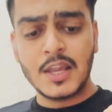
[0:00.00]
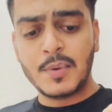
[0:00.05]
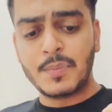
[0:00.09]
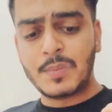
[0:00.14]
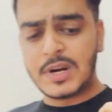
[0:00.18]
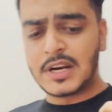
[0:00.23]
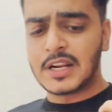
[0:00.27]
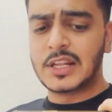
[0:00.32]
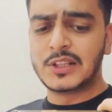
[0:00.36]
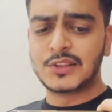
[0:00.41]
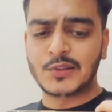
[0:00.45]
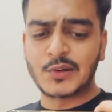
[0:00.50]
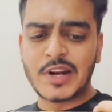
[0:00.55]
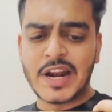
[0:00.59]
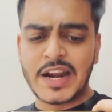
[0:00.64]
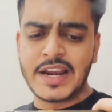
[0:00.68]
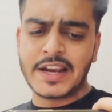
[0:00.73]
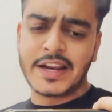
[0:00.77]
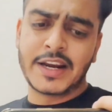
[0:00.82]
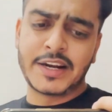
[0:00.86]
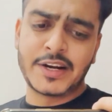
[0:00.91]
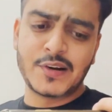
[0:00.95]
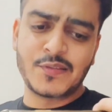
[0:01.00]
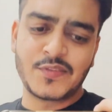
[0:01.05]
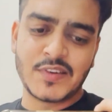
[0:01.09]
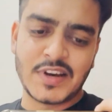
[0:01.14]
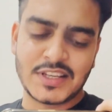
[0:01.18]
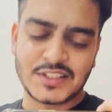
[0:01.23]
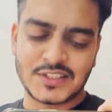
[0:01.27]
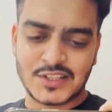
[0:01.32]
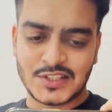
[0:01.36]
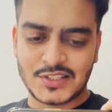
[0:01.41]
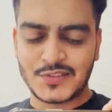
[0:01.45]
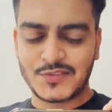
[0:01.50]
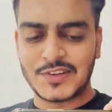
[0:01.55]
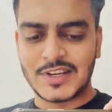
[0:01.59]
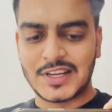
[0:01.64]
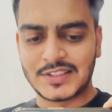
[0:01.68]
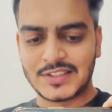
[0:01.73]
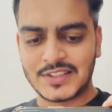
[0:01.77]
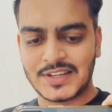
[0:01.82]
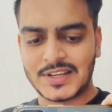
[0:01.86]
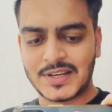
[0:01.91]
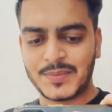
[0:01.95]
पर कल तो डेडिकेटेड फास्ट है
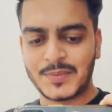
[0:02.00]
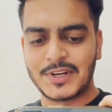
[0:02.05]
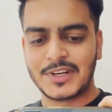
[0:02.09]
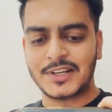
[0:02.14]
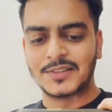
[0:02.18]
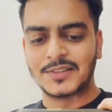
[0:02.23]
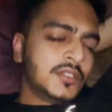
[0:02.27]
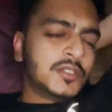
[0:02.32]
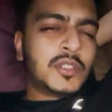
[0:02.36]
शिवरात्रि का मेरा